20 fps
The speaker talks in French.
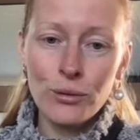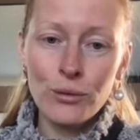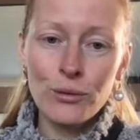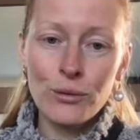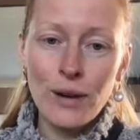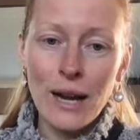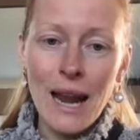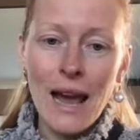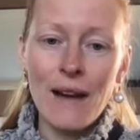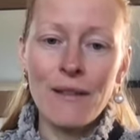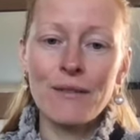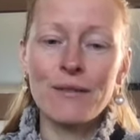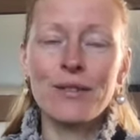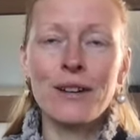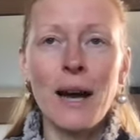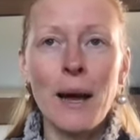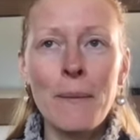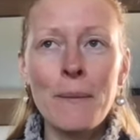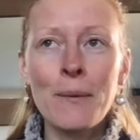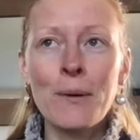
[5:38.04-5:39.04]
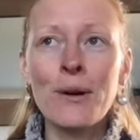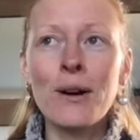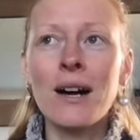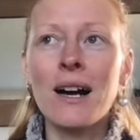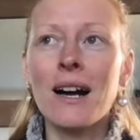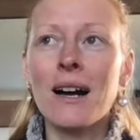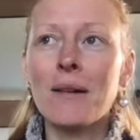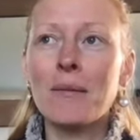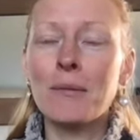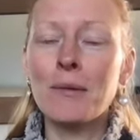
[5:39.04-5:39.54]
Voilà, vraiment
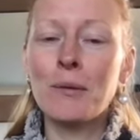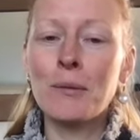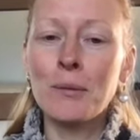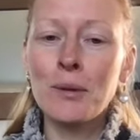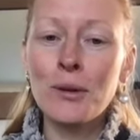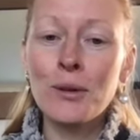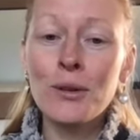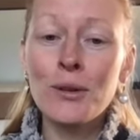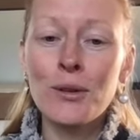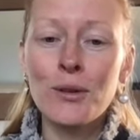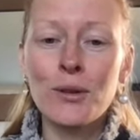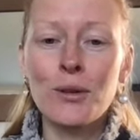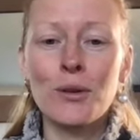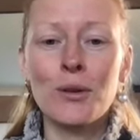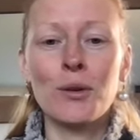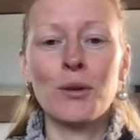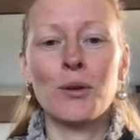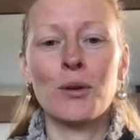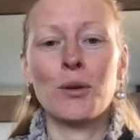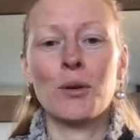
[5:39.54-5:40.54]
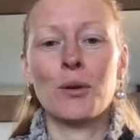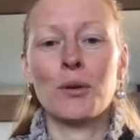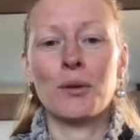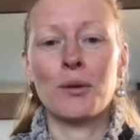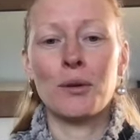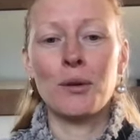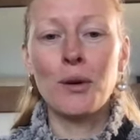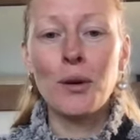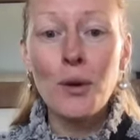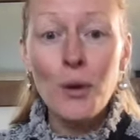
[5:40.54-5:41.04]
un moment de
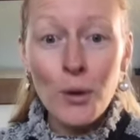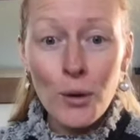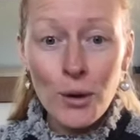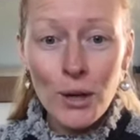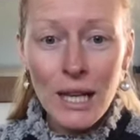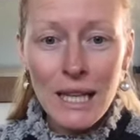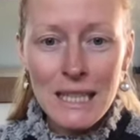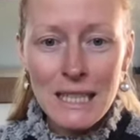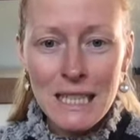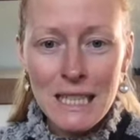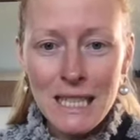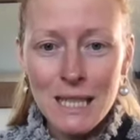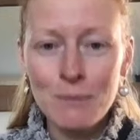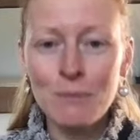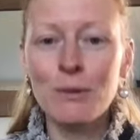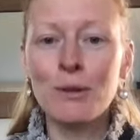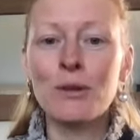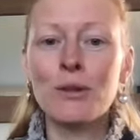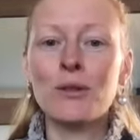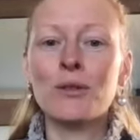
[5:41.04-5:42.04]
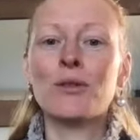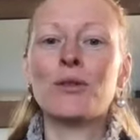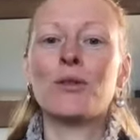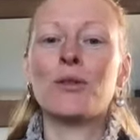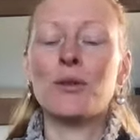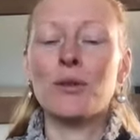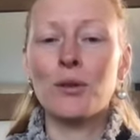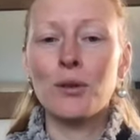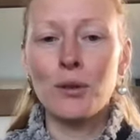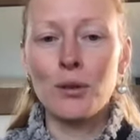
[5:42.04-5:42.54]
euh, relâchement,
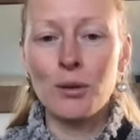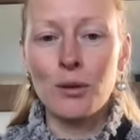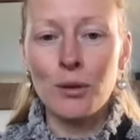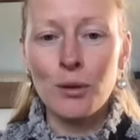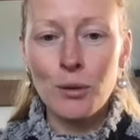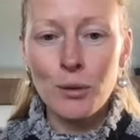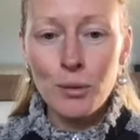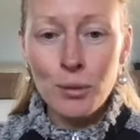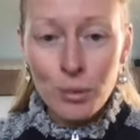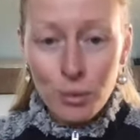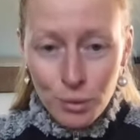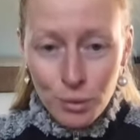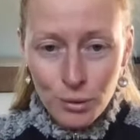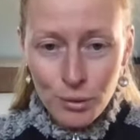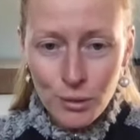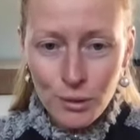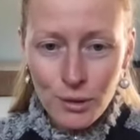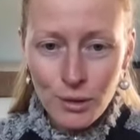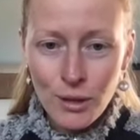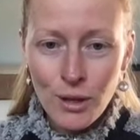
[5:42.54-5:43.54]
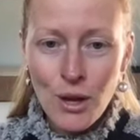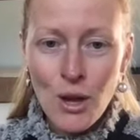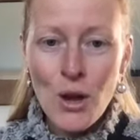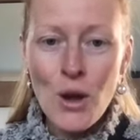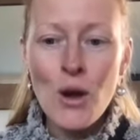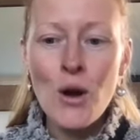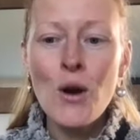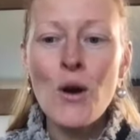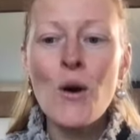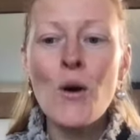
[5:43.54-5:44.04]
de...
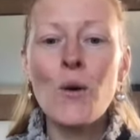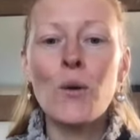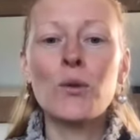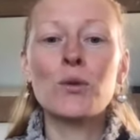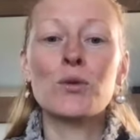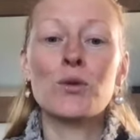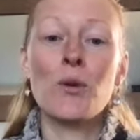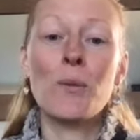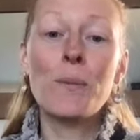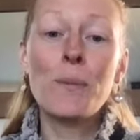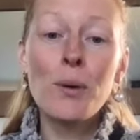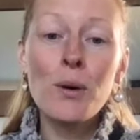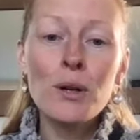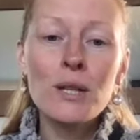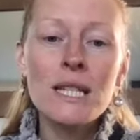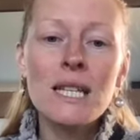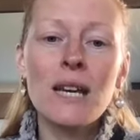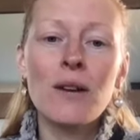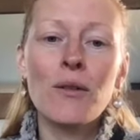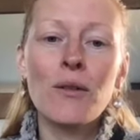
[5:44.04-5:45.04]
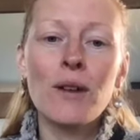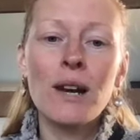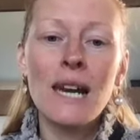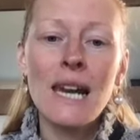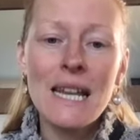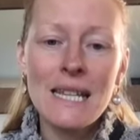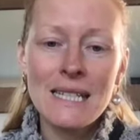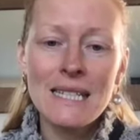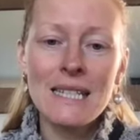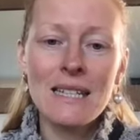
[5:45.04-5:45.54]
On se pose et on
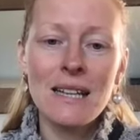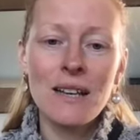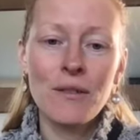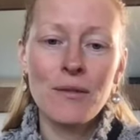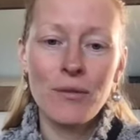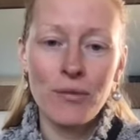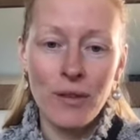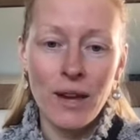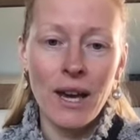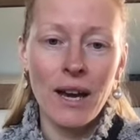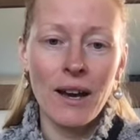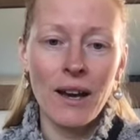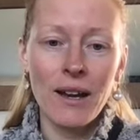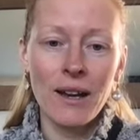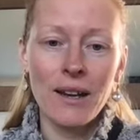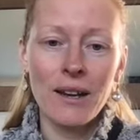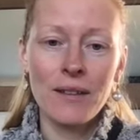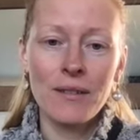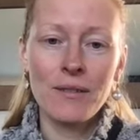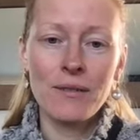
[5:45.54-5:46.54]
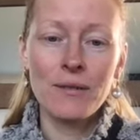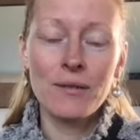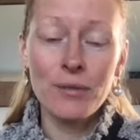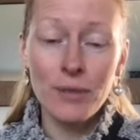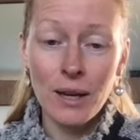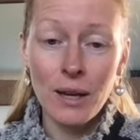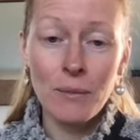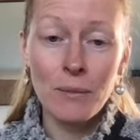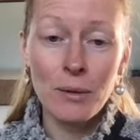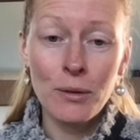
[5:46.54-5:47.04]
laisse faire,
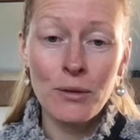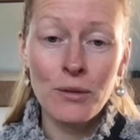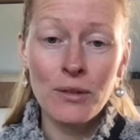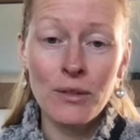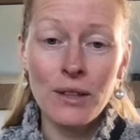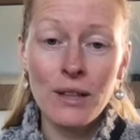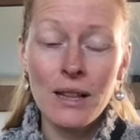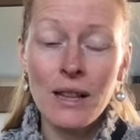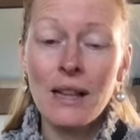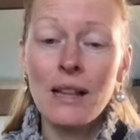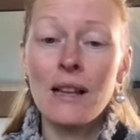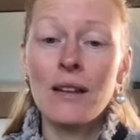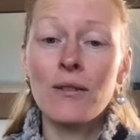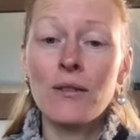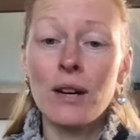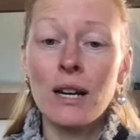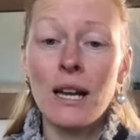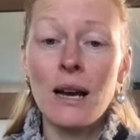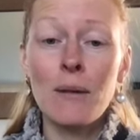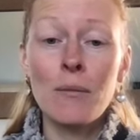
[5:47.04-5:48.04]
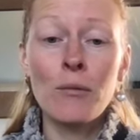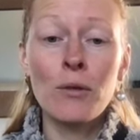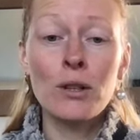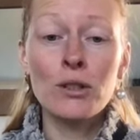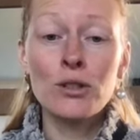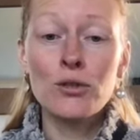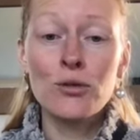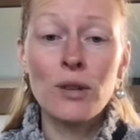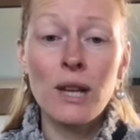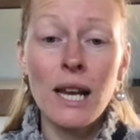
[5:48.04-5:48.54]
vraiment. Voilà, moi
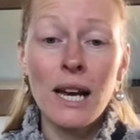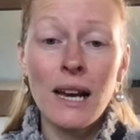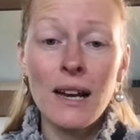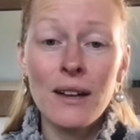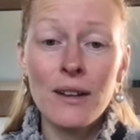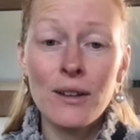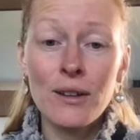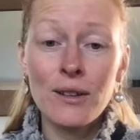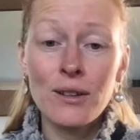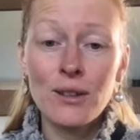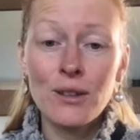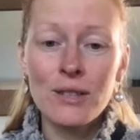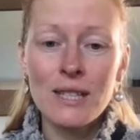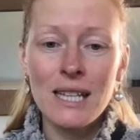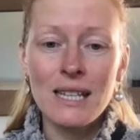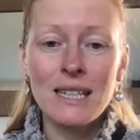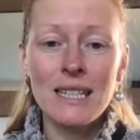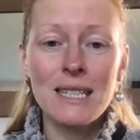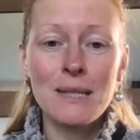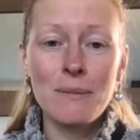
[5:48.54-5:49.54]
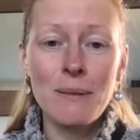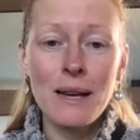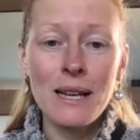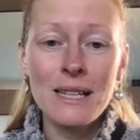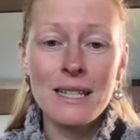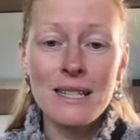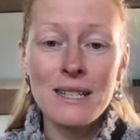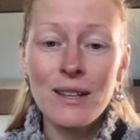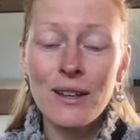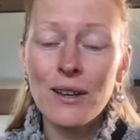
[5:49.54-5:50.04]
je suis là euh, dans cet
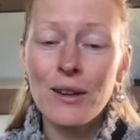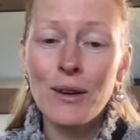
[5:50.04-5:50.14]
espace